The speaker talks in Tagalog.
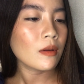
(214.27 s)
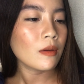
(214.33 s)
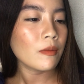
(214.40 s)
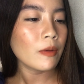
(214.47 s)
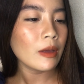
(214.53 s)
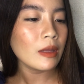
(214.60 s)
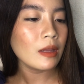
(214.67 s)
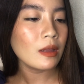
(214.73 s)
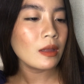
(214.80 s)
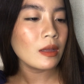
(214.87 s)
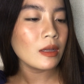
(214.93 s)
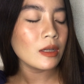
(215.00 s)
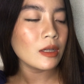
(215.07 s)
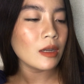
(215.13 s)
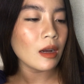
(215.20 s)
pwede
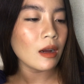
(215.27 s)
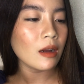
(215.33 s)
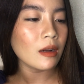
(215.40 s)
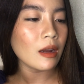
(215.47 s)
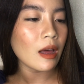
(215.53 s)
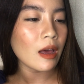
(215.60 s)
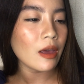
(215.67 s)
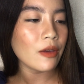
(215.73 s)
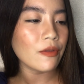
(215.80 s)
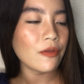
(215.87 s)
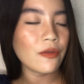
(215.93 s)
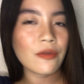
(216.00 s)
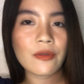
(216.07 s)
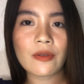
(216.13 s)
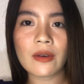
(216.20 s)
din siyang
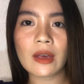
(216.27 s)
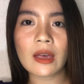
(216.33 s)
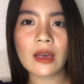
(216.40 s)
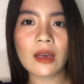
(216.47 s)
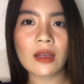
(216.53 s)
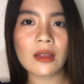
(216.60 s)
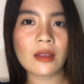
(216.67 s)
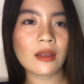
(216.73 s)
knife. Ayan.